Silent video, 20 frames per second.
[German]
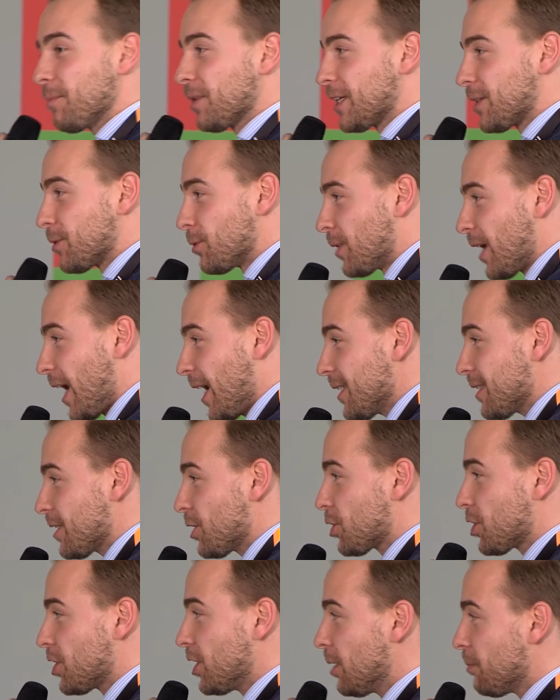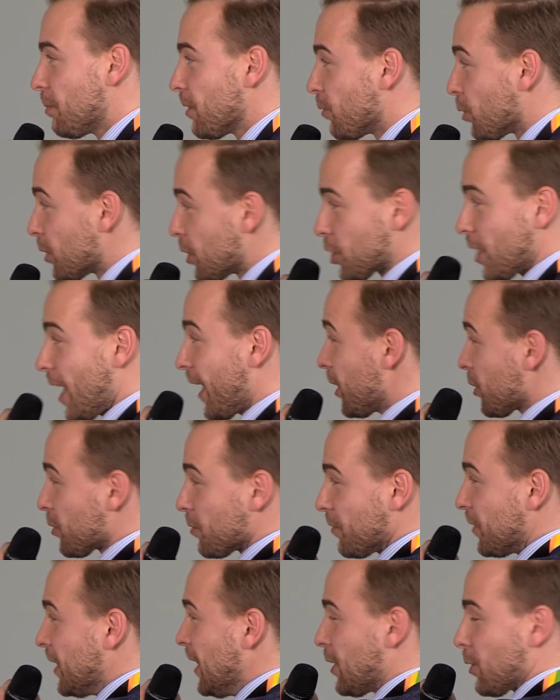Richtung Kasse schiebe, wo die Schlange schon
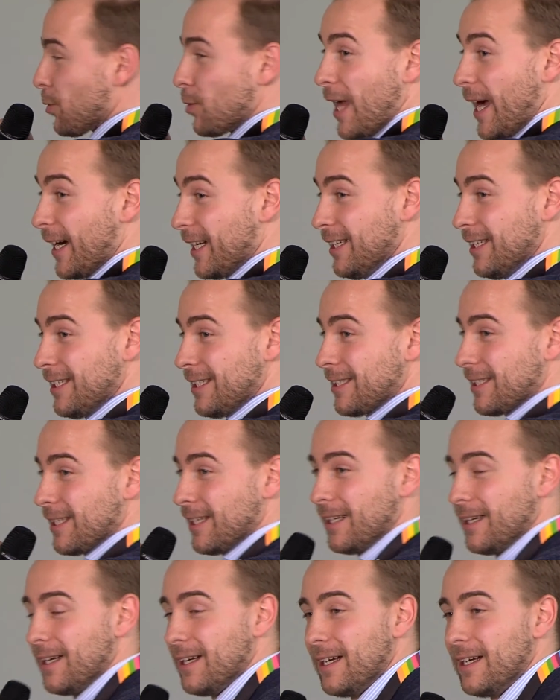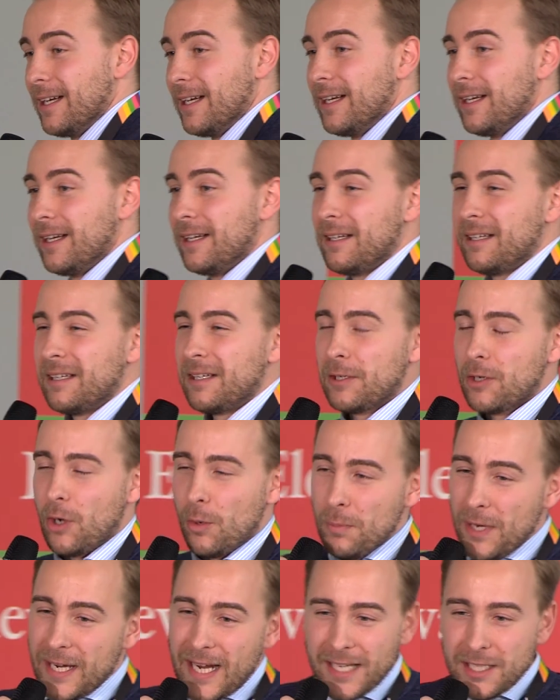viel zu lange ist, kommt
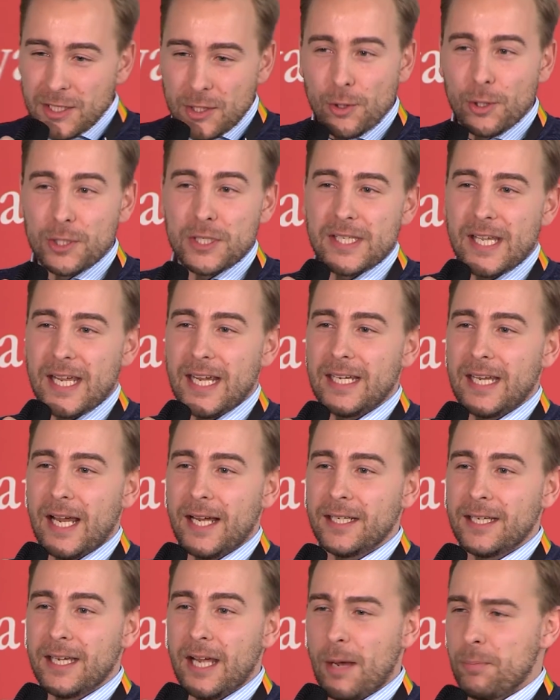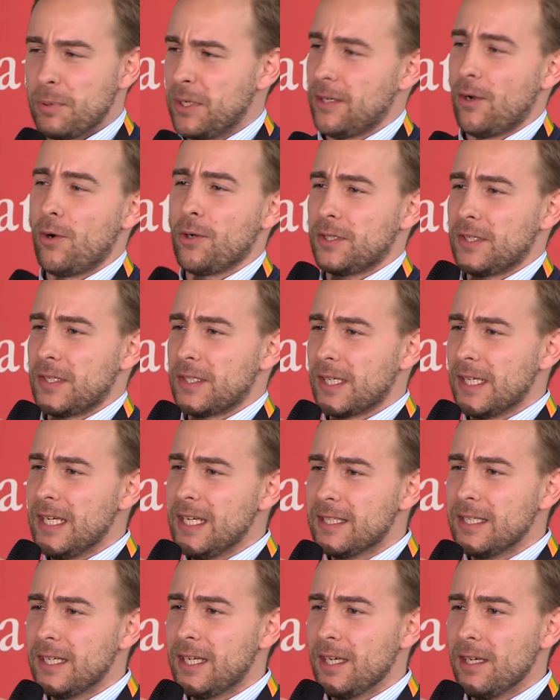mir ganz kurz der Gedanke, habe ich auch das
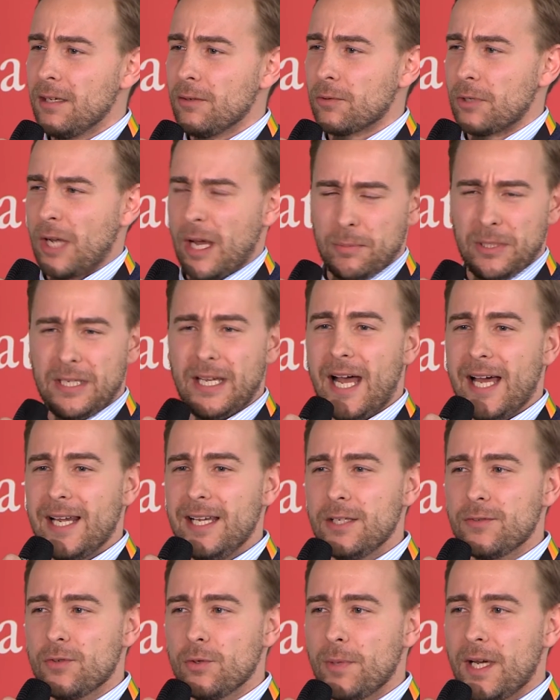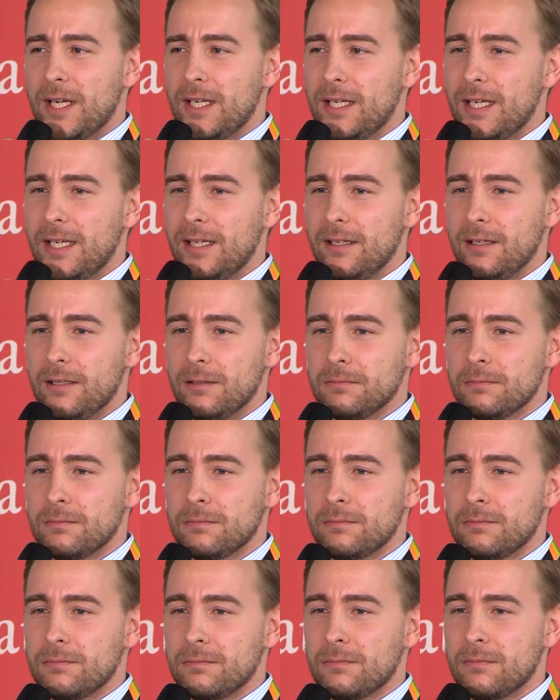Richtige und habe ich alles für meine Kinder?
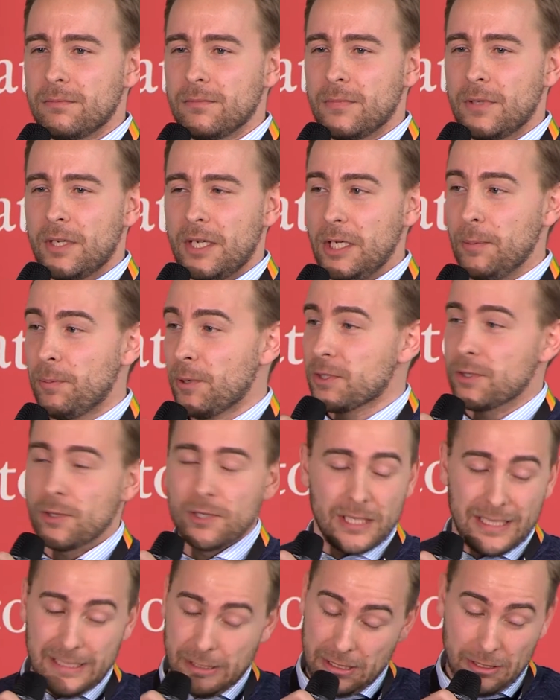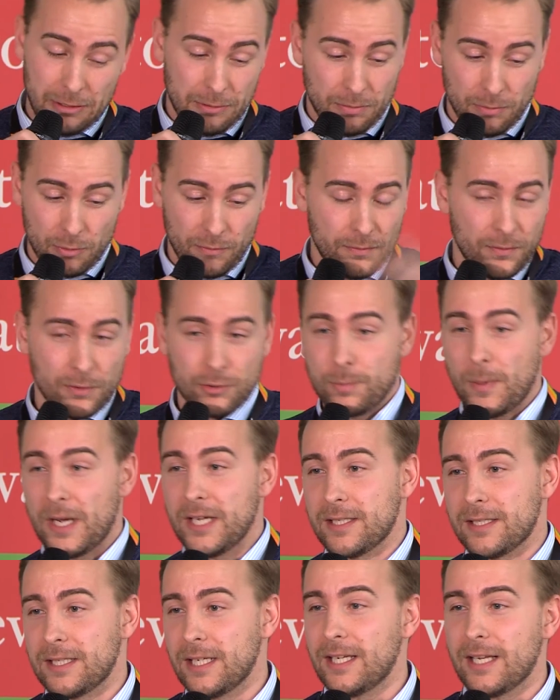Ich persönlich, ich, ich
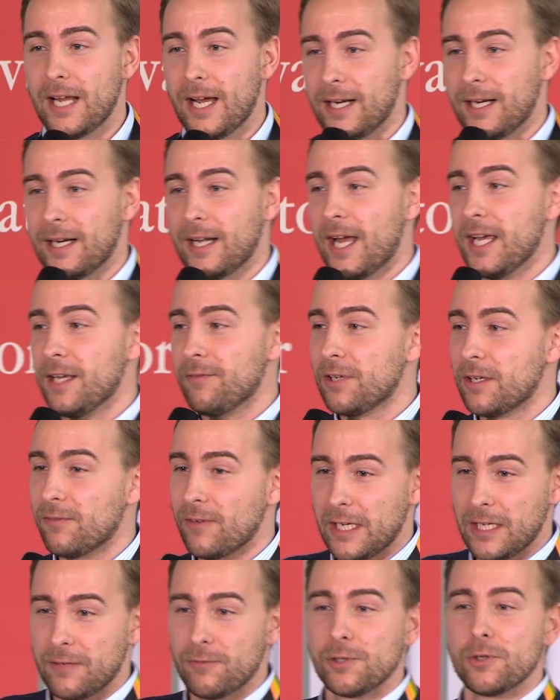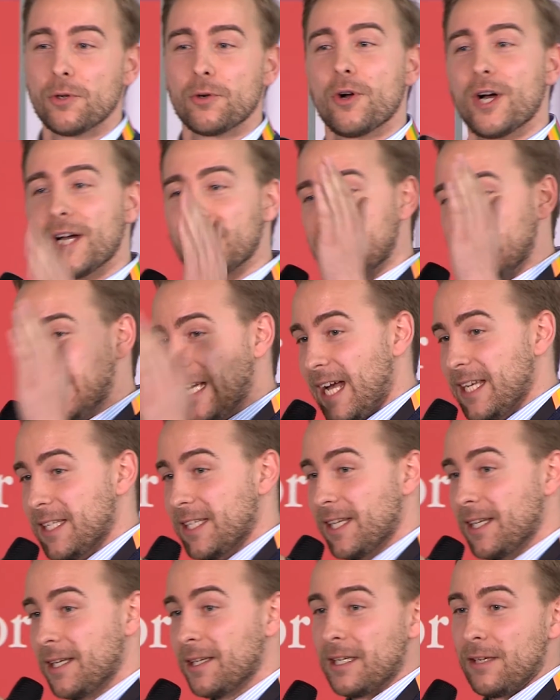verschmeiße den Gedanken gleich wieder, weil ich will nur noch an die
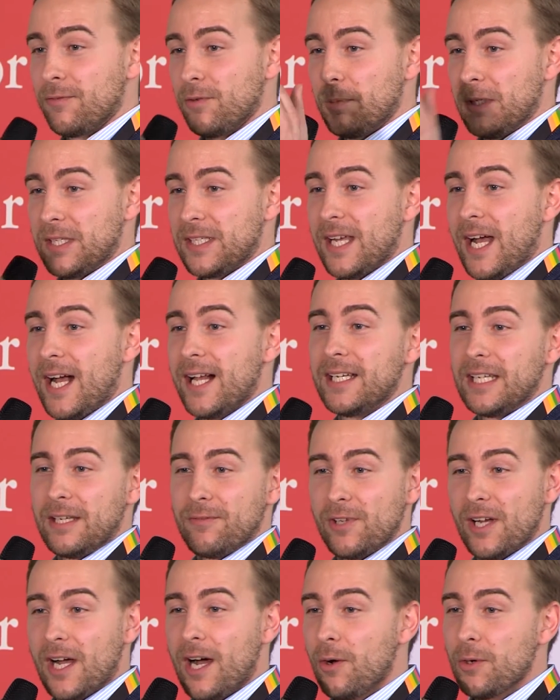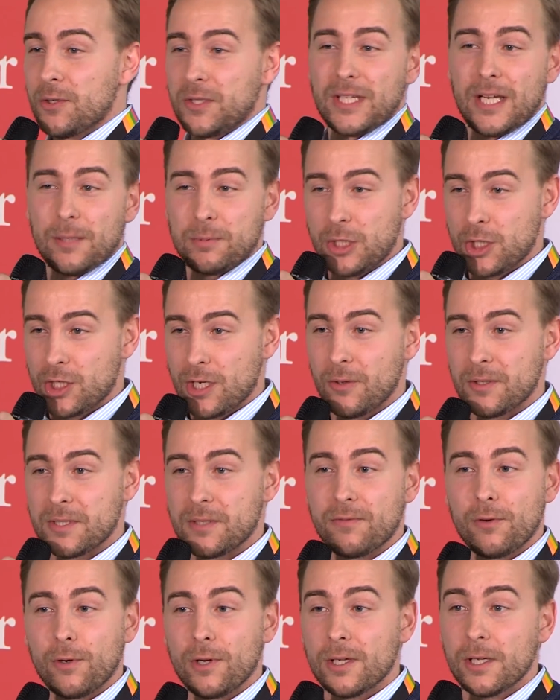Kasse, ich will bezahlen, ich will raus, ich habe die Schnauze
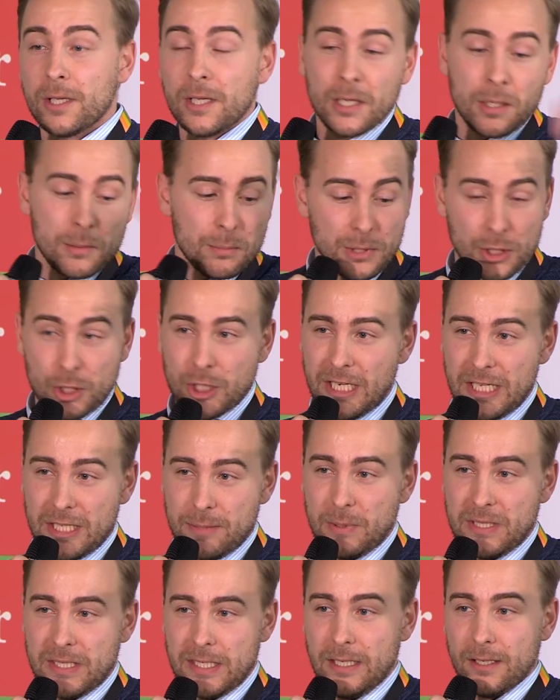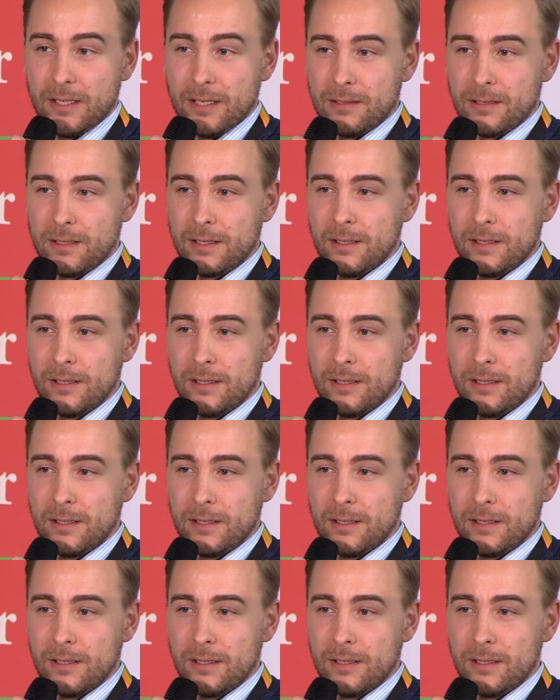voll, mir steht es bis hier.